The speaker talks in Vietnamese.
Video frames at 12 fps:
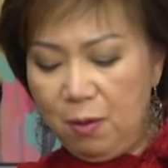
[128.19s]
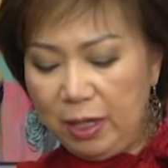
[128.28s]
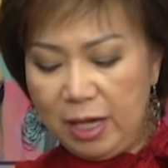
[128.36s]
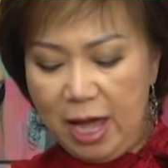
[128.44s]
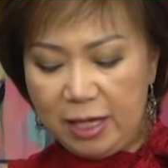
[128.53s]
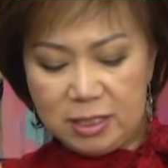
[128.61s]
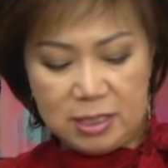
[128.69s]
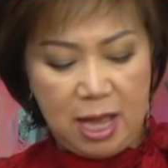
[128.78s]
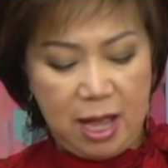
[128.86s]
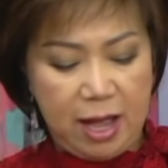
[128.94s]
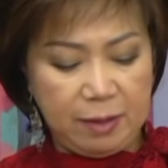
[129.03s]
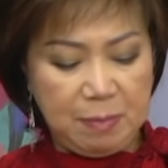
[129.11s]
hoặc là ăn
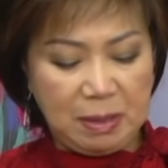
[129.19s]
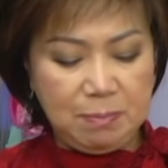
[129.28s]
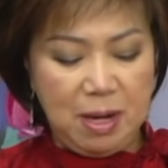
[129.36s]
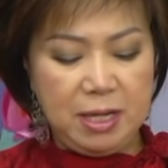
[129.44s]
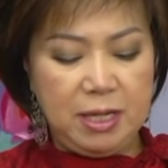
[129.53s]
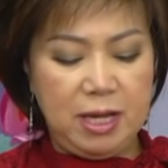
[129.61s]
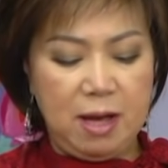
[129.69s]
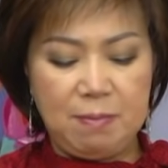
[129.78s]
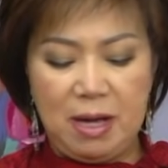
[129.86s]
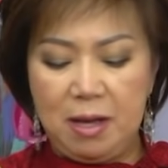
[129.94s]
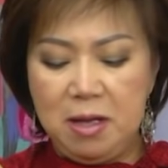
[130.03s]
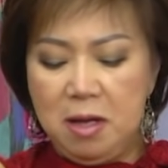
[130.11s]
ăn bánh mì á
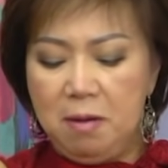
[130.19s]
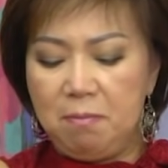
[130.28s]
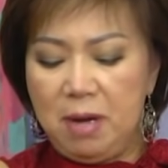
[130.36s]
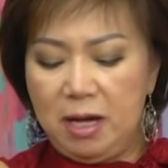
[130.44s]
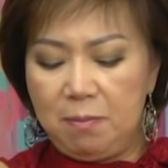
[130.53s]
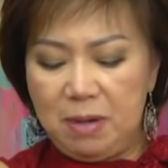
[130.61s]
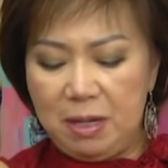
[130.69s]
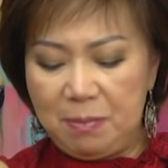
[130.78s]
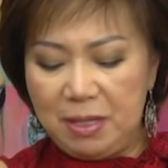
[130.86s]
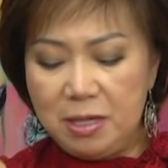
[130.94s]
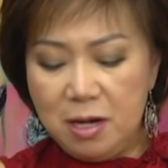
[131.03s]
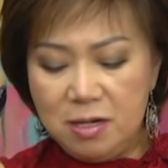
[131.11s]
mà mà mà
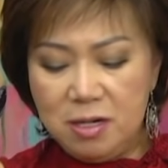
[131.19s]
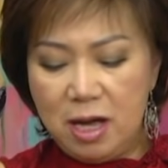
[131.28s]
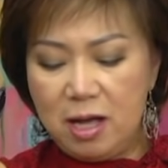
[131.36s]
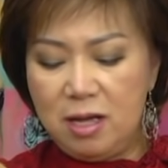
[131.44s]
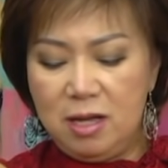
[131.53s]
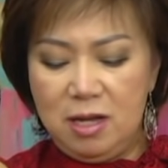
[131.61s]
mà dư á